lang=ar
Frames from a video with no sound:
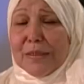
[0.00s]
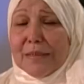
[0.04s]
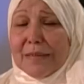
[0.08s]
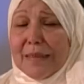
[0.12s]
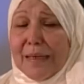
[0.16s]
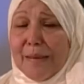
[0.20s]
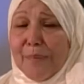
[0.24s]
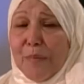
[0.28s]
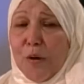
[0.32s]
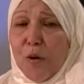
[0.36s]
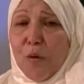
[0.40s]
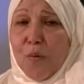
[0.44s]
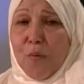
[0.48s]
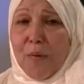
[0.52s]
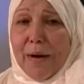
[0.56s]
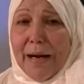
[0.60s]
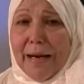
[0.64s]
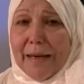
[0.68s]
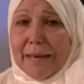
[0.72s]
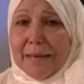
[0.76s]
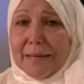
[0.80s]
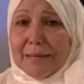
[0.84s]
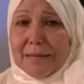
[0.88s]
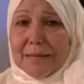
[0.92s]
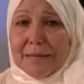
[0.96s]
زي ما هو
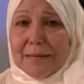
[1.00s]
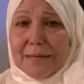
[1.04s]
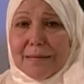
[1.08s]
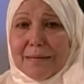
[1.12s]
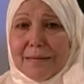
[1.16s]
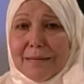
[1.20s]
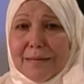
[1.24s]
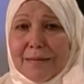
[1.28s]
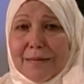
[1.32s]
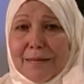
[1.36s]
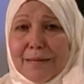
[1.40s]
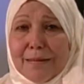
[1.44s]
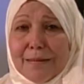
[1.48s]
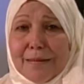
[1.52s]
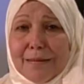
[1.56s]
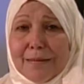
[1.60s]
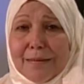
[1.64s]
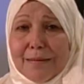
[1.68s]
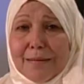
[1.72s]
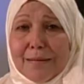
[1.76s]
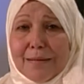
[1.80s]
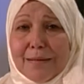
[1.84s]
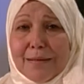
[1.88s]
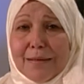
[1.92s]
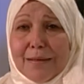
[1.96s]
عايز
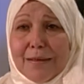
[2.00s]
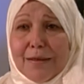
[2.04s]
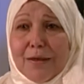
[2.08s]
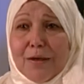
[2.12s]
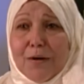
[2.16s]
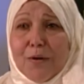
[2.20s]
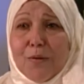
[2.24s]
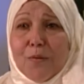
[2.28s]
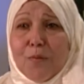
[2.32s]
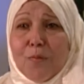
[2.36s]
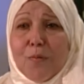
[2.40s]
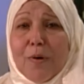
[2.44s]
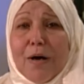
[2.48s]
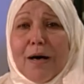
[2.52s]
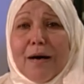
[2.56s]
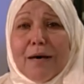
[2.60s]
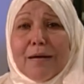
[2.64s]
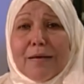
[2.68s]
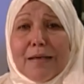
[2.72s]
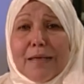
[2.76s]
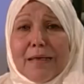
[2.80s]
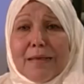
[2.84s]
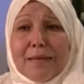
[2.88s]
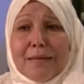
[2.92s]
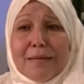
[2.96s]

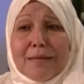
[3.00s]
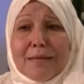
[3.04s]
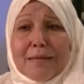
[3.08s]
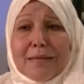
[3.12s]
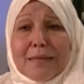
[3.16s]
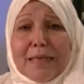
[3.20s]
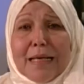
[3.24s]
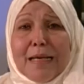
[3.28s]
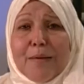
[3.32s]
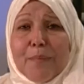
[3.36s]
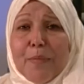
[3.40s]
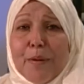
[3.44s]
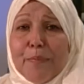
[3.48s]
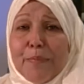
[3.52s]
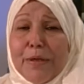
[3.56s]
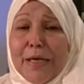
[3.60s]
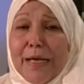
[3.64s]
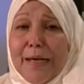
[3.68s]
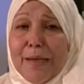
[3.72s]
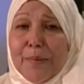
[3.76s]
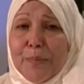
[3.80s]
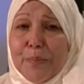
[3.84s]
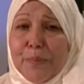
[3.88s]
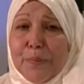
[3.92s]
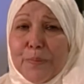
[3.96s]
وقريت زي ما
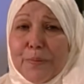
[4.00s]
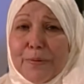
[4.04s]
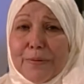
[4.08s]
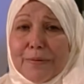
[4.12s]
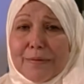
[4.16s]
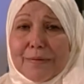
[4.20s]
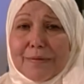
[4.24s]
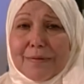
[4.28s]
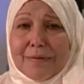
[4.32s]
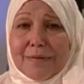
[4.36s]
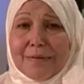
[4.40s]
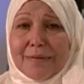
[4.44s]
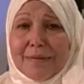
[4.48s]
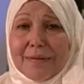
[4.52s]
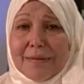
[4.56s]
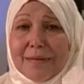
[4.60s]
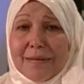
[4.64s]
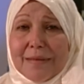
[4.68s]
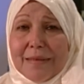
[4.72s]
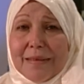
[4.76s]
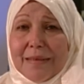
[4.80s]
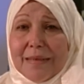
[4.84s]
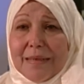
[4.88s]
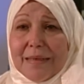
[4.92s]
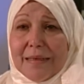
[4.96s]
بيحب
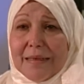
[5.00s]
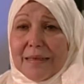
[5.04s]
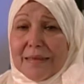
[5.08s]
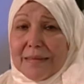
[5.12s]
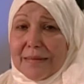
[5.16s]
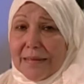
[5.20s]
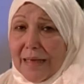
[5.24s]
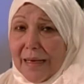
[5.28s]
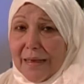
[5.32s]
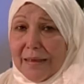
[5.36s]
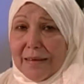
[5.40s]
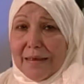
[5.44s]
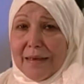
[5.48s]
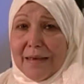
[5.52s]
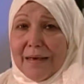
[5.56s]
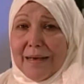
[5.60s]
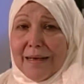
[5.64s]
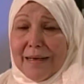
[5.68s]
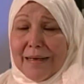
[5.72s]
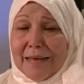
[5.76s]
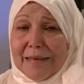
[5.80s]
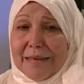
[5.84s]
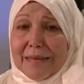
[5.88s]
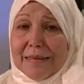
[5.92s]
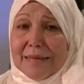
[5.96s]
صحيح
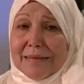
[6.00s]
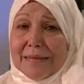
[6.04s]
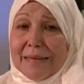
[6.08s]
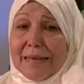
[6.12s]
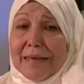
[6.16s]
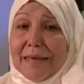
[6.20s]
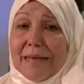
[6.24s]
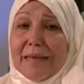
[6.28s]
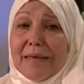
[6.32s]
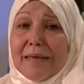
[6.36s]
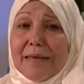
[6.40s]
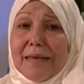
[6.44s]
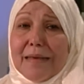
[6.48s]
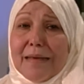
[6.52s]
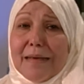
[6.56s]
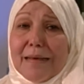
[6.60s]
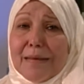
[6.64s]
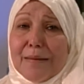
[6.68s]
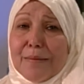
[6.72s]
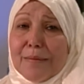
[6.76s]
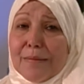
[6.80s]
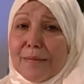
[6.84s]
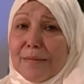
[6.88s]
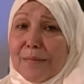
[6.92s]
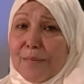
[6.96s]
كان ليا
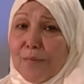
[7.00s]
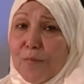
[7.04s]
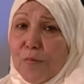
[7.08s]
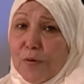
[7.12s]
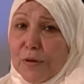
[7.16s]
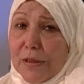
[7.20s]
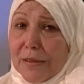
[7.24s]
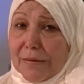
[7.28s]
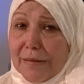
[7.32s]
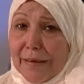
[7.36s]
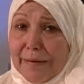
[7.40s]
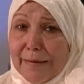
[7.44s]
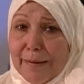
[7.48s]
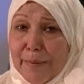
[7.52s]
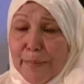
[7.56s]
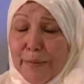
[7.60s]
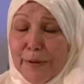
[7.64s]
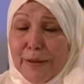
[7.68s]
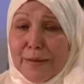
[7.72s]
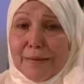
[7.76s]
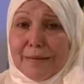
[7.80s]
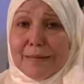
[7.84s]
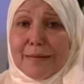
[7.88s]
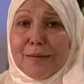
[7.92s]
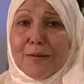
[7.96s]

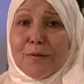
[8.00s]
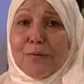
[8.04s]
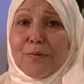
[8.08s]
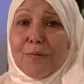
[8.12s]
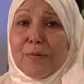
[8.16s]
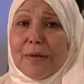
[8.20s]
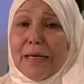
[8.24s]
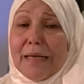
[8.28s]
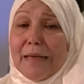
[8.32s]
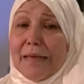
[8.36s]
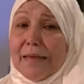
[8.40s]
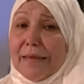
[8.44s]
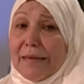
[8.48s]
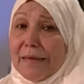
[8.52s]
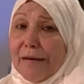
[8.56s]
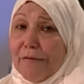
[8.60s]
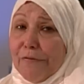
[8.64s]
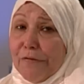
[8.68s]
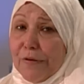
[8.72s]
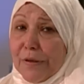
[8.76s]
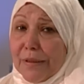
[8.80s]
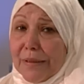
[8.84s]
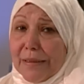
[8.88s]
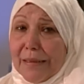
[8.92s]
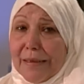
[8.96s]
متطلباتي وكان ليا
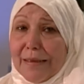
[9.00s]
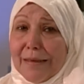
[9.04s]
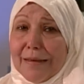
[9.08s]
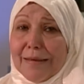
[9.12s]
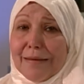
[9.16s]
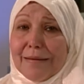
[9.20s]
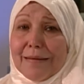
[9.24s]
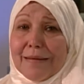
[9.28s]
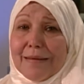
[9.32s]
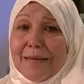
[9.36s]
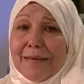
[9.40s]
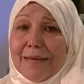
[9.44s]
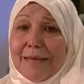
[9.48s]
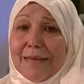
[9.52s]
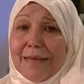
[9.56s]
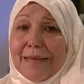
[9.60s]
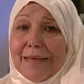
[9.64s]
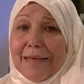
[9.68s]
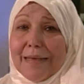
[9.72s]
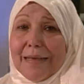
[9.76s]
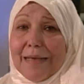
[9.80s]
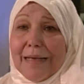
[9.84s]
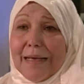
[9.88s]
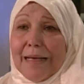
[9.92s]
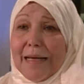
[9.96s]
فكري
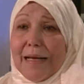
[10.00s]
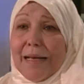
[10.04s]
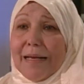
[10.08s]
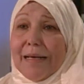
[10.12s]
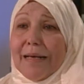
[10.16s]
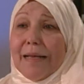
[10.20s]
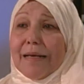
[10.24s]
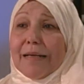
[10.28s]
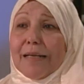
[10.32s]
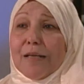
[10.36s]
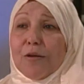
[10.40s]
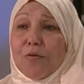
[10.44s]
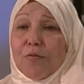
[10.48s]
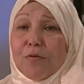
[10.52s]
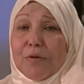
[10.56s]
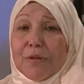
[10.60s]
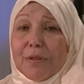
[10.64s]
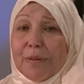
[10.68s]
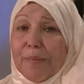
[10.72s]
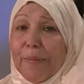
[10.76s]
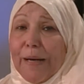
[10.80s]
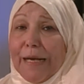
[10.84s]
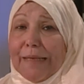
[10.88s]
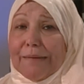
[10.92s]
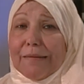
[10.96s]
لكن كنت
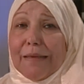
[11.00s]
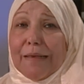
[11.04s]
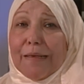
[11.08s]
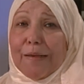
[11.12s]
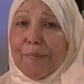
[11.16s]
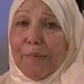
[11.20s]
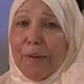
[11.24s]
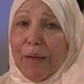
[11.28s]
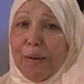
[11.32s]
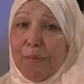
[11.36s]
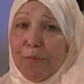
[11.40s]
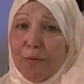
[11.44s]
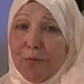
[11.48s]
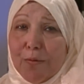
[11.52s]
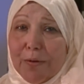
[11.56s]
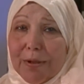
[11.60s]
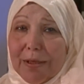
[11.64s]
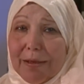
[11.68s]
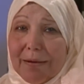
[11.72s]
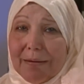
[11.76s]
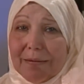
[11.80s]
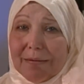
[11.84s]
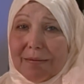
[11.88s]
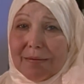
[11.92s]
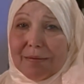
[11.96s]
بحترم
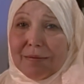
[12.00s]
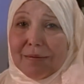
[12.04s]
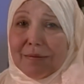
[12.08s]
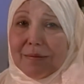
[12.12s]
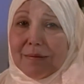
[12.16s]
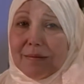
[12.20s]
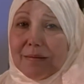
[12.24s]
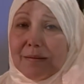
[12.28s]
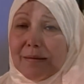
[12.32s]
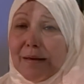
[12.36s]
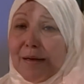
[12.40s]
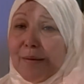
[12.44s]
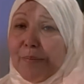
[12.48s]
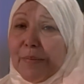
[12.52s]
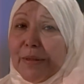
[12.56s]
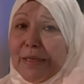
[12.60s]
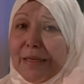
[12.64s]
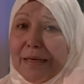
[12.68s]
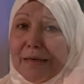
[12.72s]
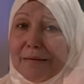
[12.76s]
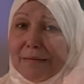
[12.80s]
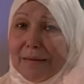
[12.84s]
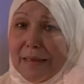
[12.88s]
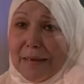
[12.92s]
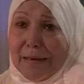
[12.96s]
أبويا رغم إني
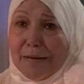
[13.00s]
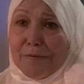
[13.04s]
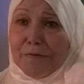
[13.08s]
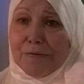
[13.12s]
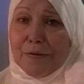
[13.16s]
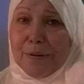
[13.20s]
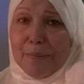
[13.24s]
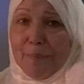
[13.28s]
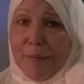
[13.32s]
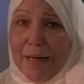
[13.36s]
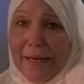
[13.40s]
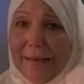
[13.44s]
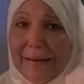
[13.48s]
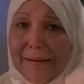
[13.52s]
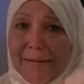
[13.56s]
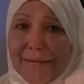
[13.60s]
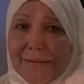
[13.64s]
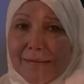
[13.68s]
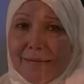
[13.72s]
اختلفت معاه